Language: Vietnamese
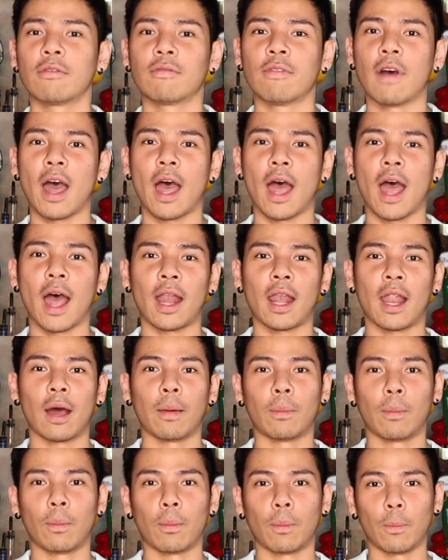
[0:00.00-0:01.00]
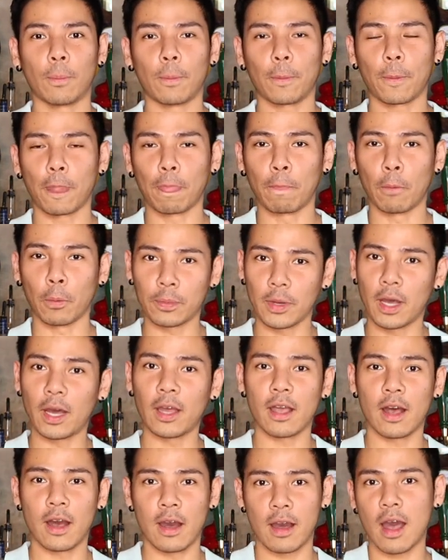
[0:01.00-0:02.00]
và là một
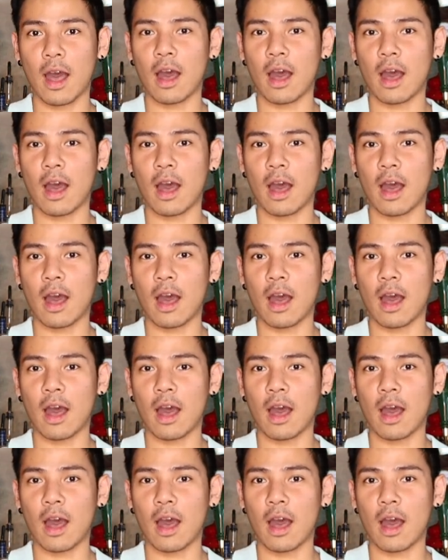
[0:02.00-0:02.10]
nơi ở